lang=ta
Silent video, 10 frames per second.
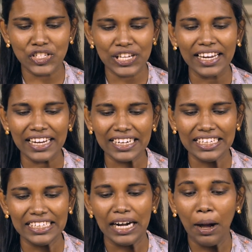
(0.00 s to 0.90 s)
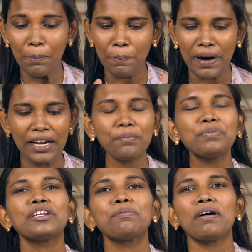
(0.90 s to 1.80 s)
ஜனங்கள் மனம்
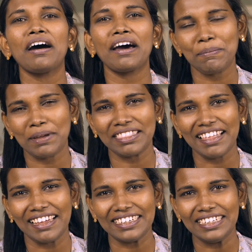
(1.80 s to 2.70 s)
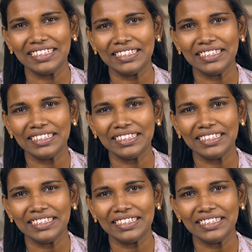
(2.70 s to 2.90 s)
திரும்ப ஆரம்பித்தார்கள்